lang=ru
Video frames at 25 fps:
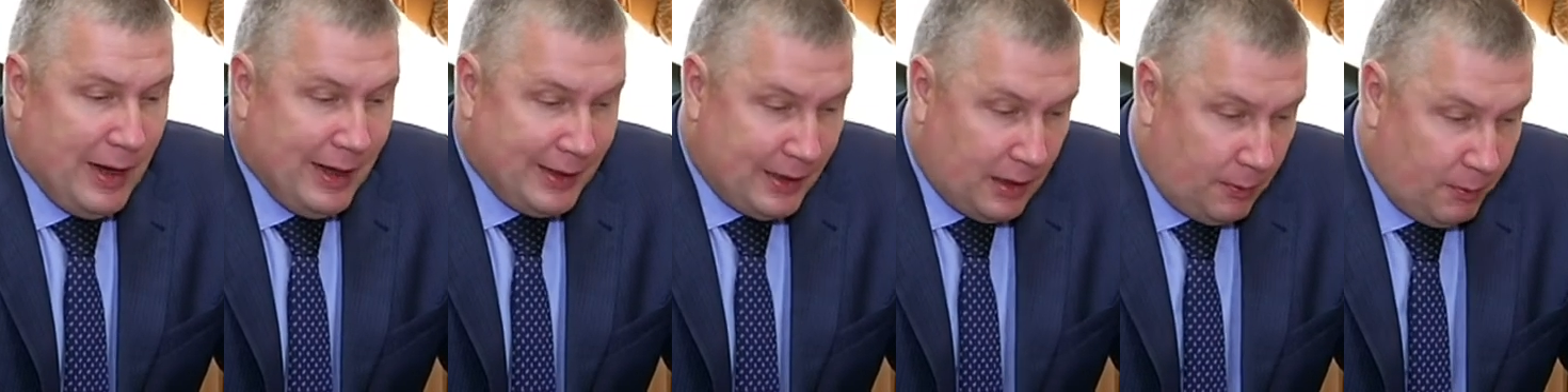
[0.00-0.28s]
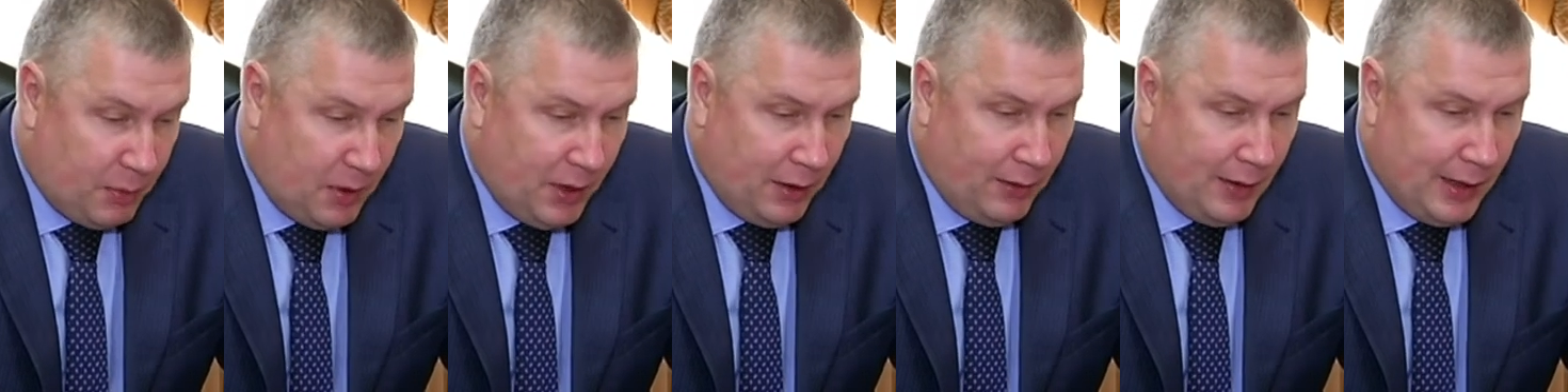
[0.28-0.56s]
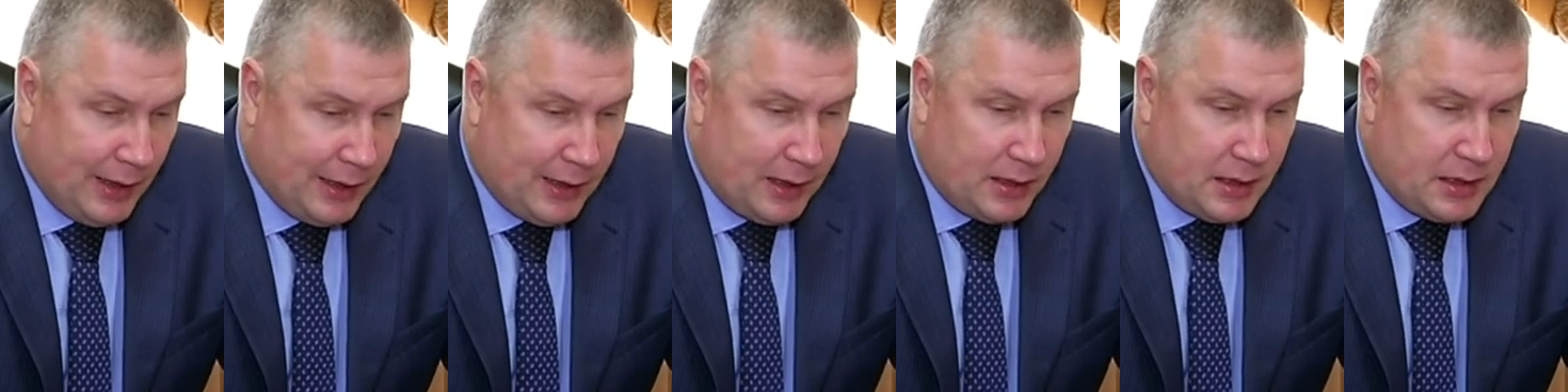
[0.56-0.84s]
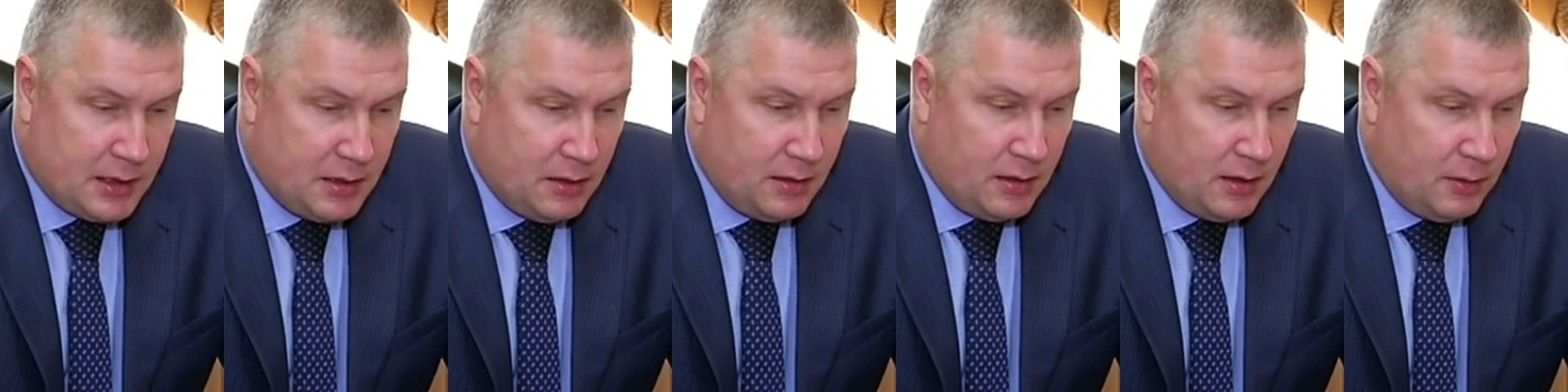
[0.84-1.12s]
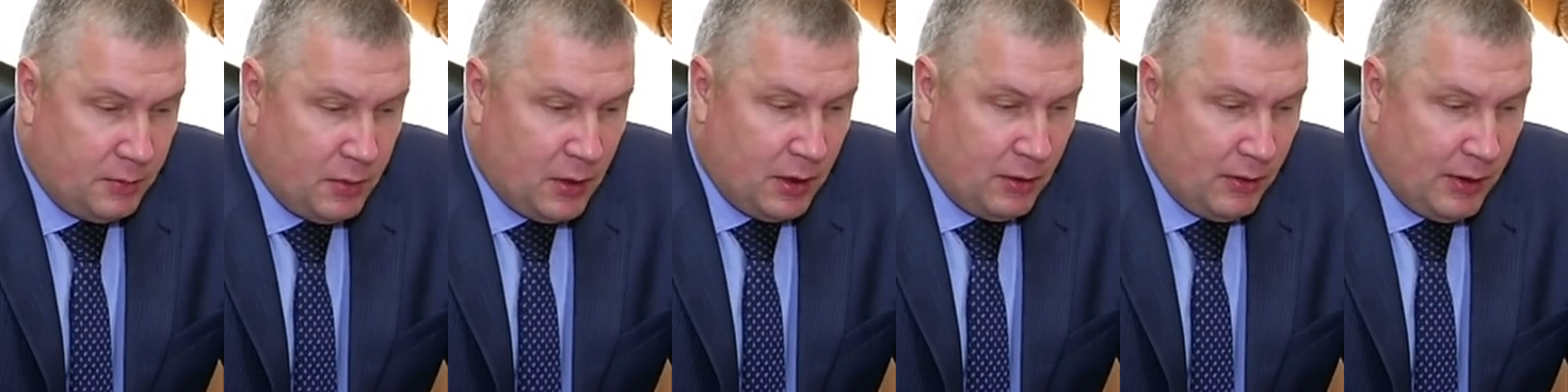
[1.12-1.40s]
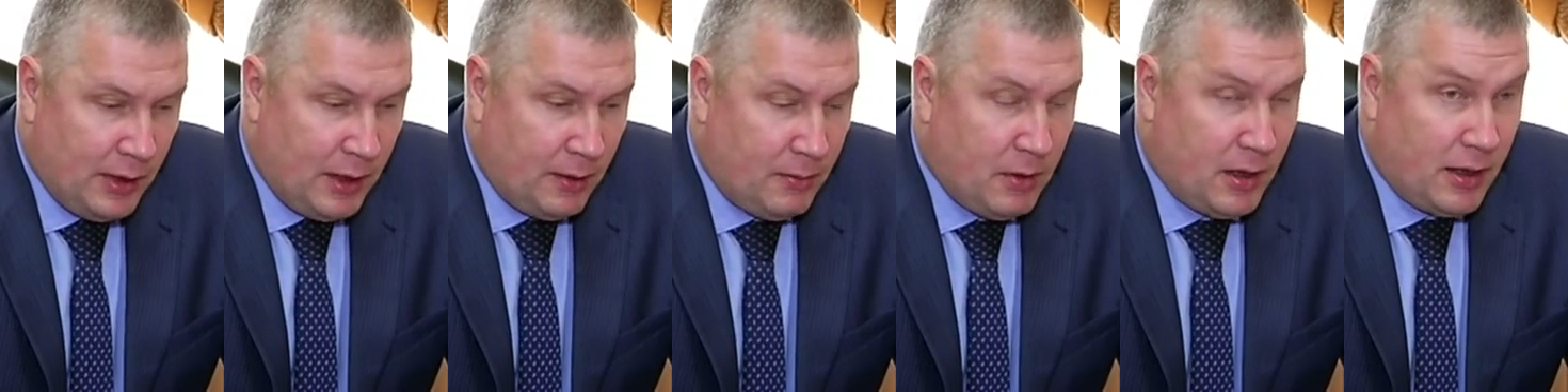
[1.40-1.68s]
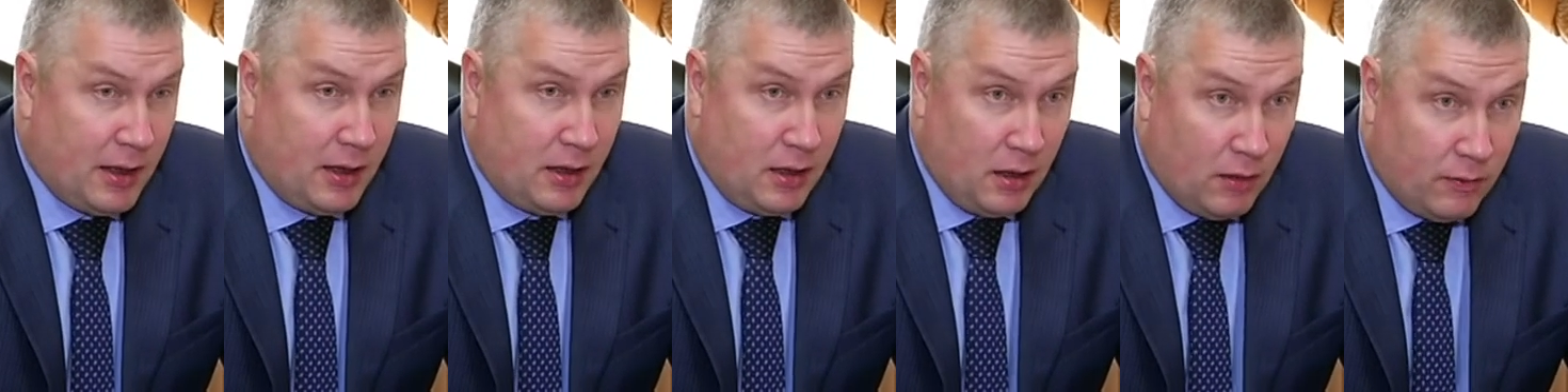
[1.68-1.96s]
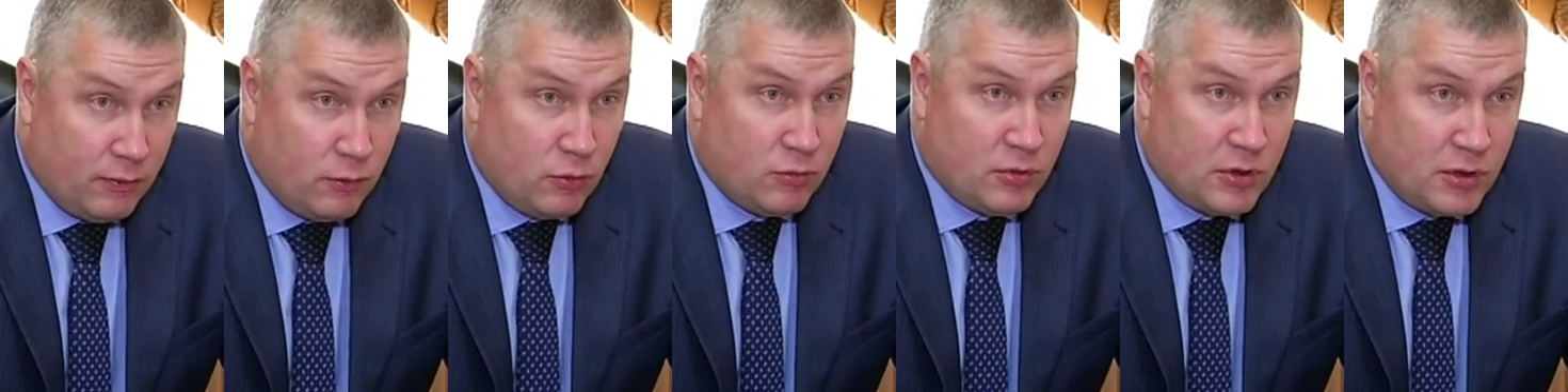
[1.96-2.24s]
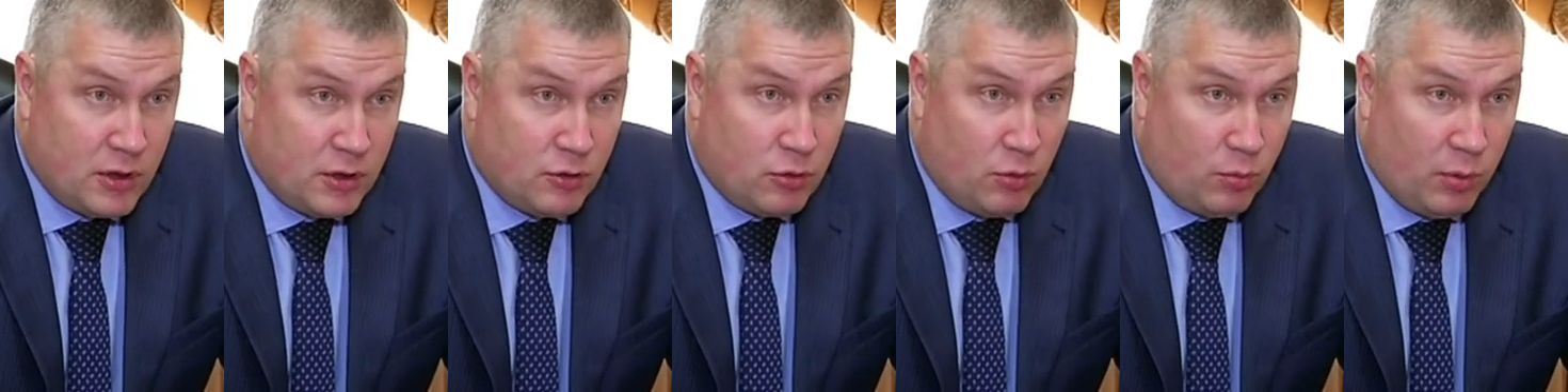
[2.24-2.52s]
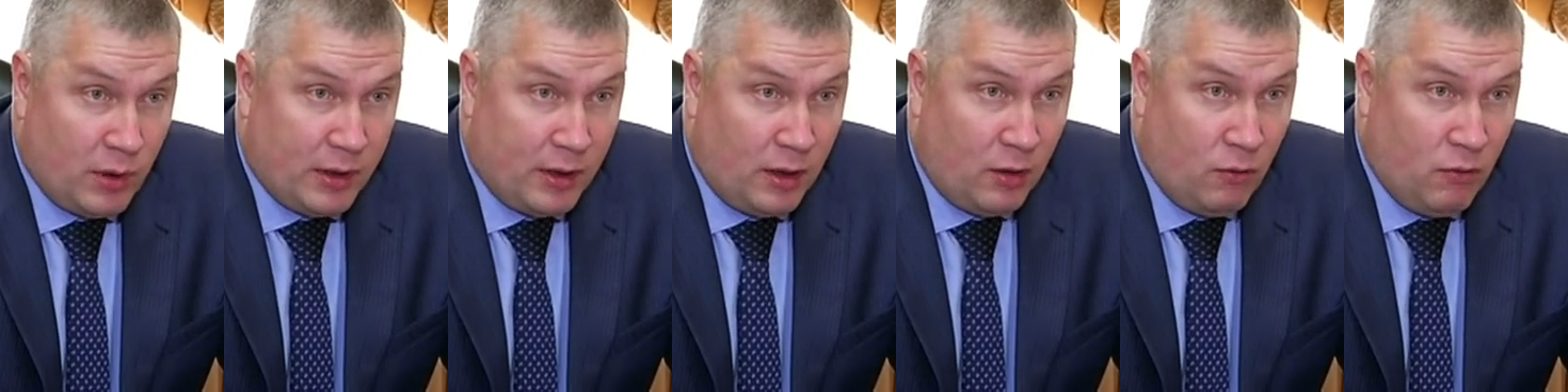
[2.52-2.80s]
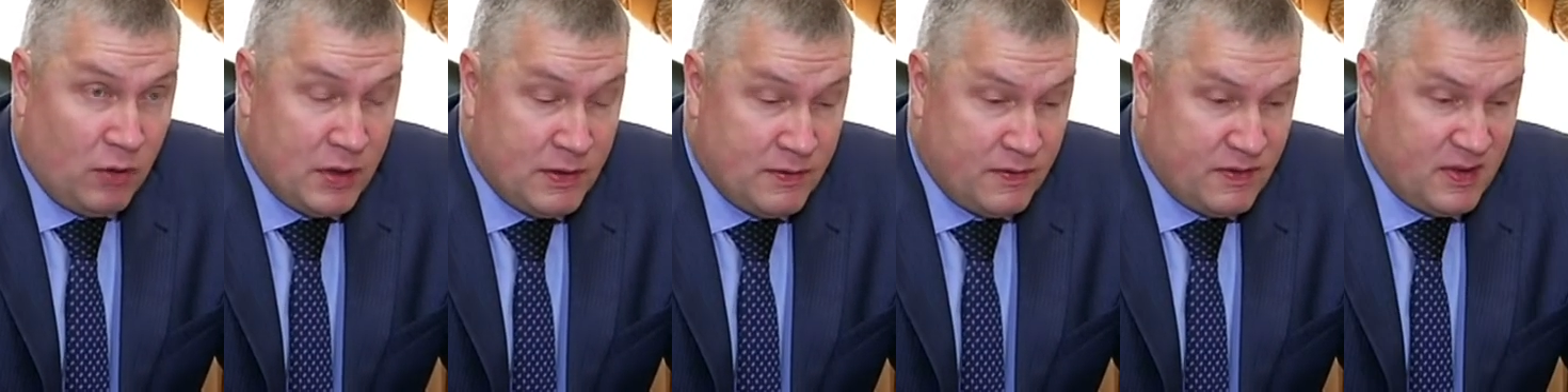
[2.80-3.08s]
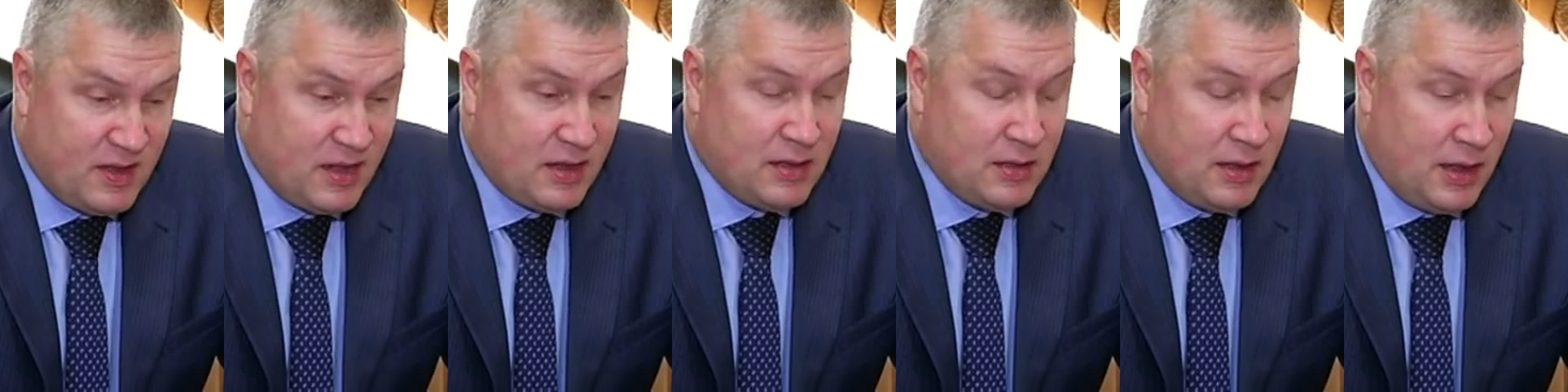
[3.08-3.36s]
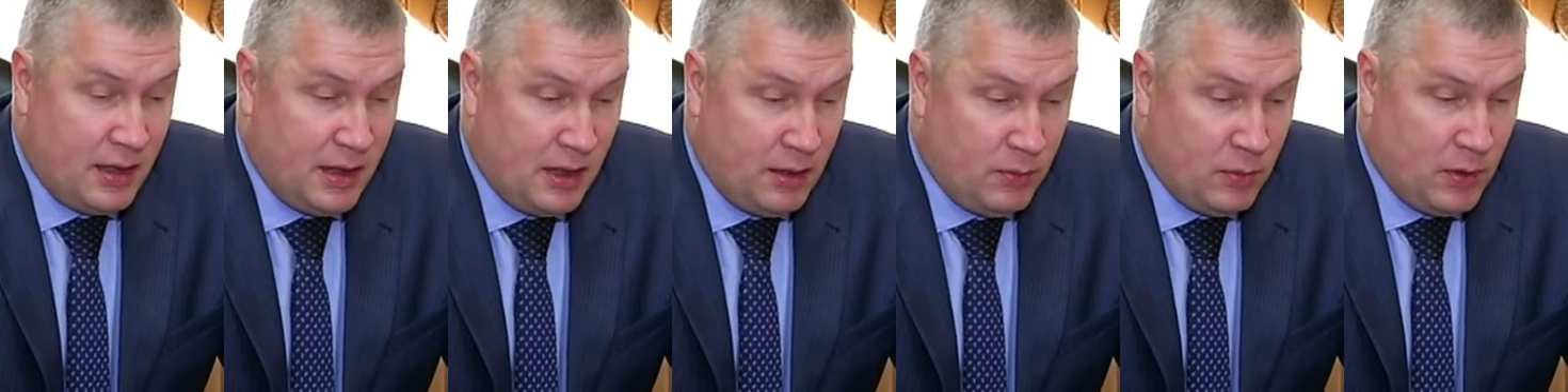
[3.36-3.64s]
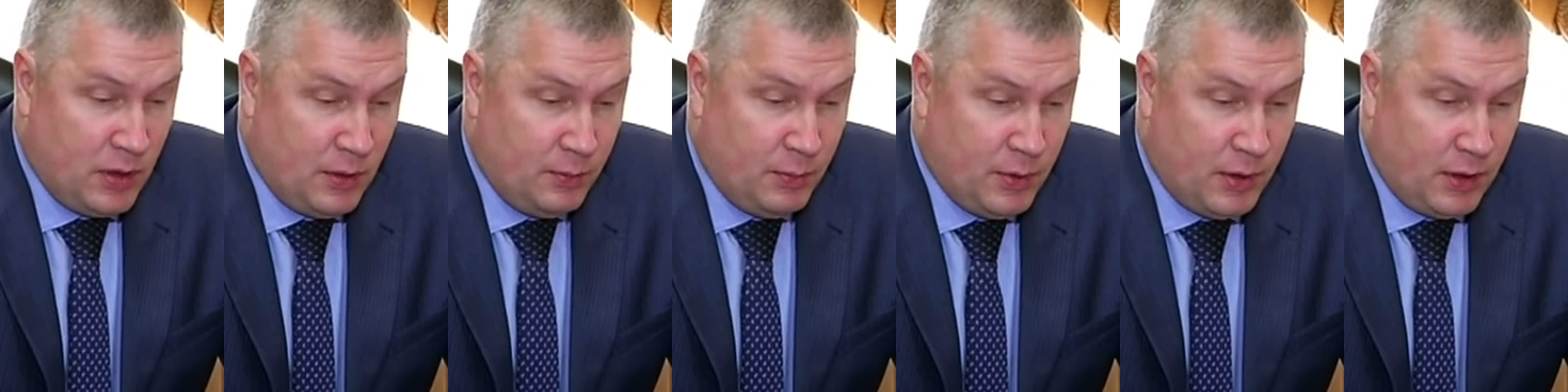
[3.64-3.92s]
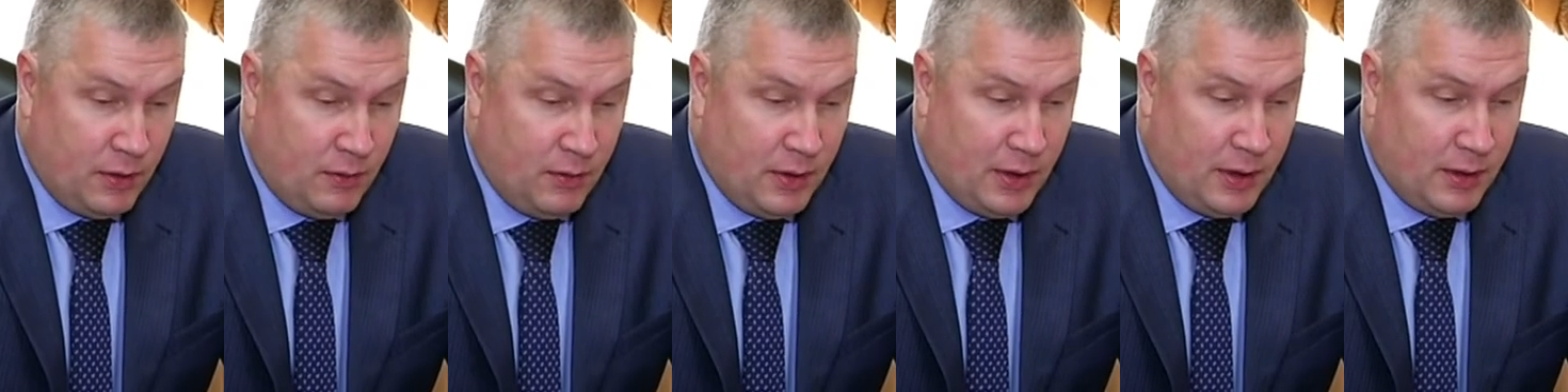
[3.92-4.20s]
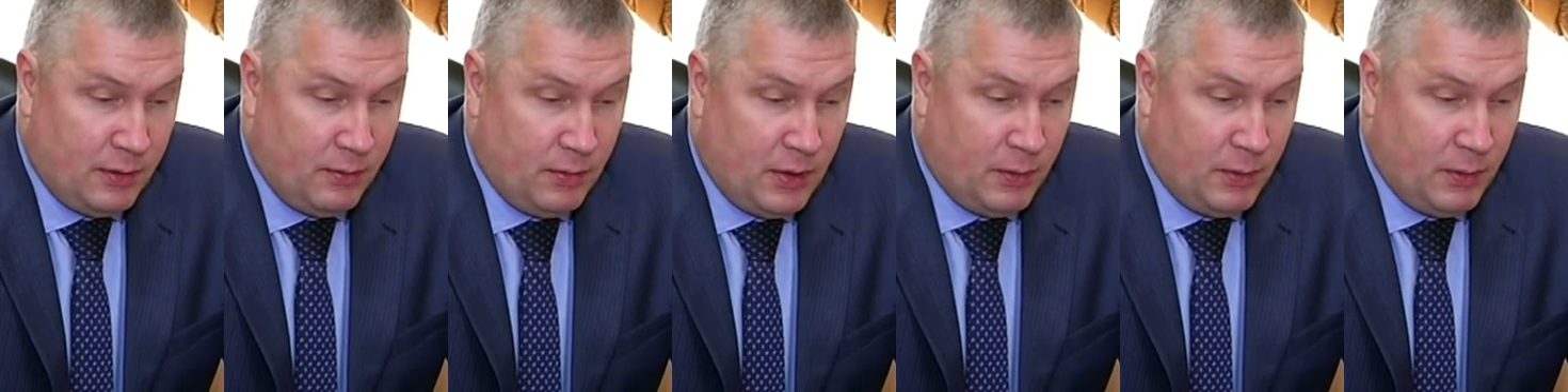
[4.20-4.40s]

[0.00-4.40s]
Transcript: она первая, она действительно первая. Я бы хотел в том числе, чтобы она и у вас в сознании была первая.